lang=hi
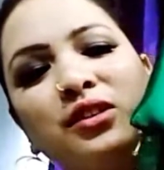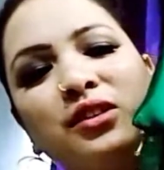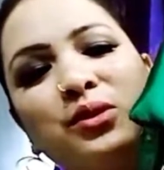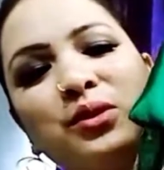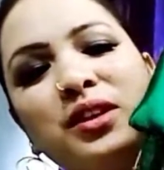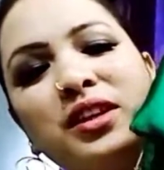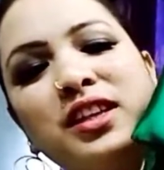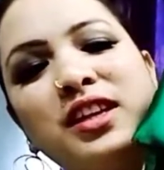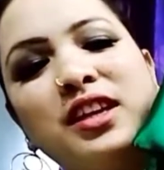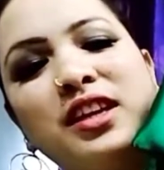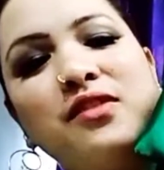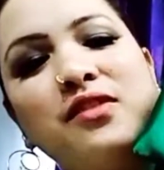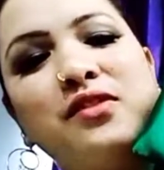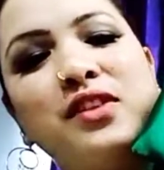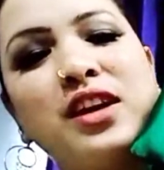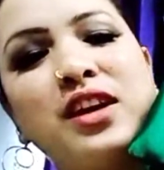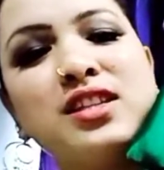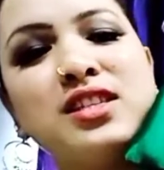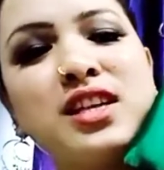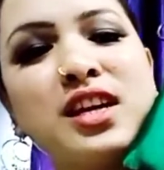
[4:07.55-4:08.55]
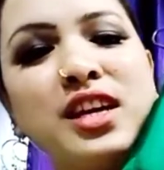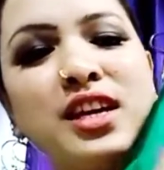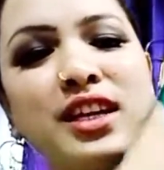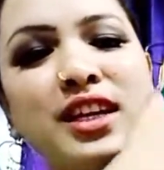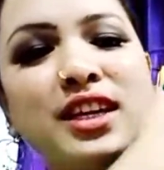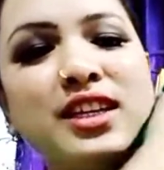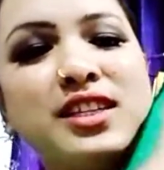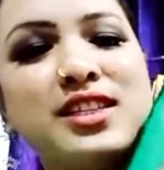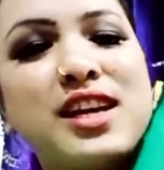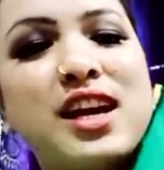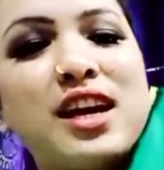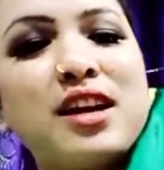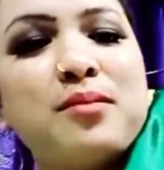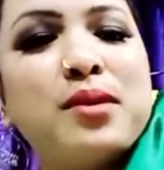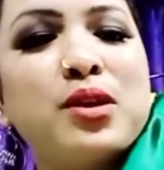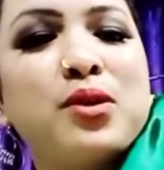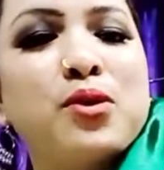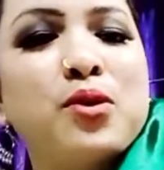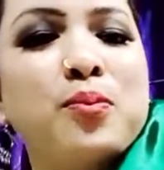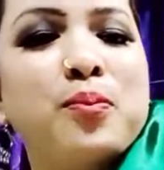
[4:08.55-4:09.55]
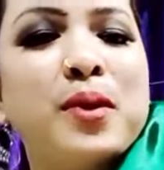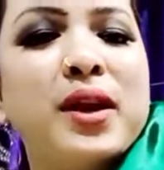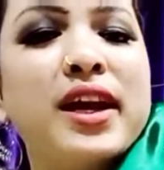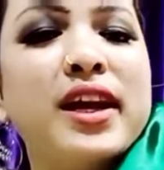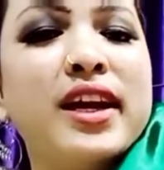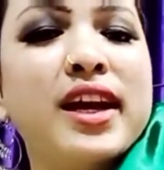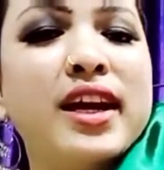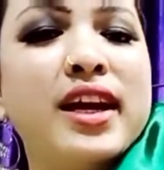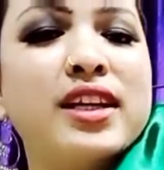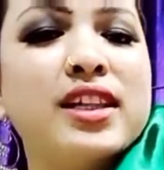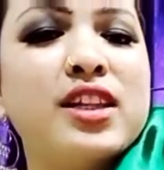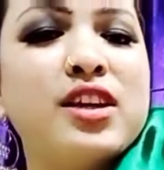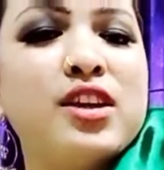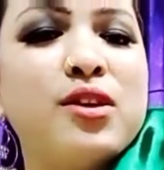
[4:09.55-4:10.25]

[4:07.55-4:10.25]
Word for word: तो ये देखिए फ्रेंड्स ये साड़ी बिल्कुल प्लेन आई